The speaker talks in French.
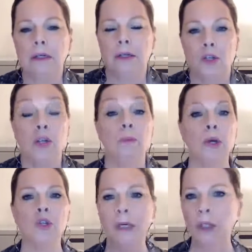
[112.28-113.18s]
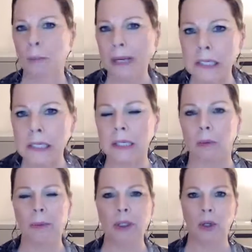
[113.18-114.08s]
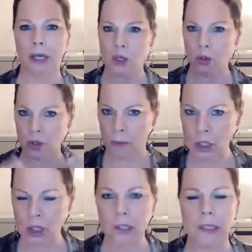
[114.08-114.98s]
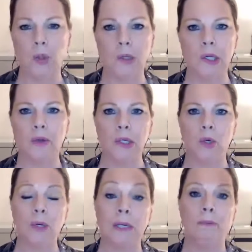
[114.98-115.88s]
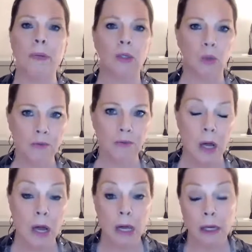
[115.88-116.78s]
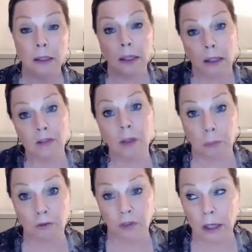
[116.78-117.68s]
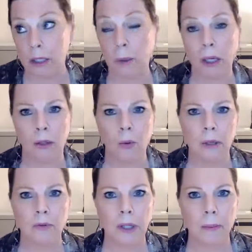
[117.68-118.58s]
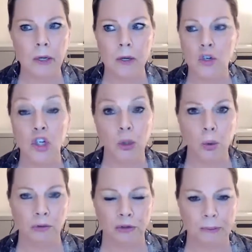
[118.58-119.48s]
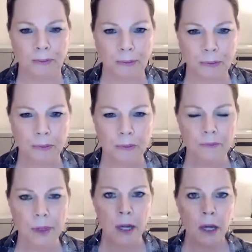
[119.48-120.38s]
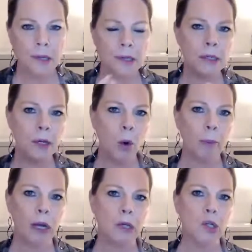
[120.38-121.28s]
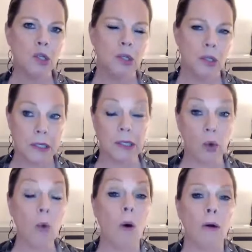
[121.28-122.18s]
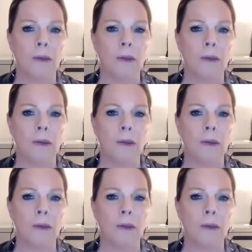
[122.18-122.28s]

j'ai besoin de m'extirper de quelque chose, de me sortir d'une situation qui m'étouffe. Et détresse respiratoire, évidemment, j'étouffe. Si on prend ces trois